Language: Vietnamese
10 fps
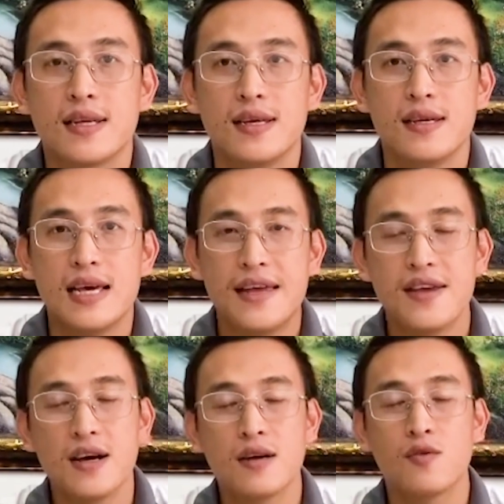thì giải
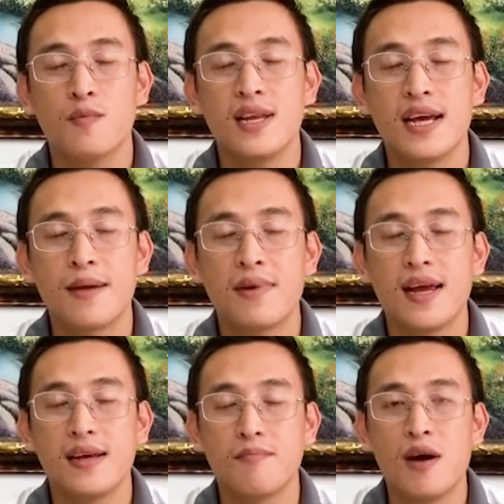nhất của minigame
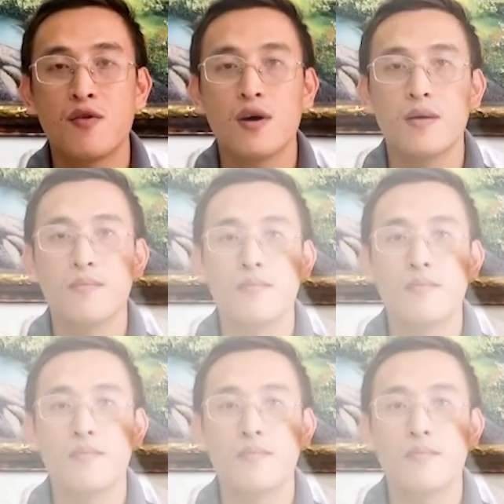này bao gồm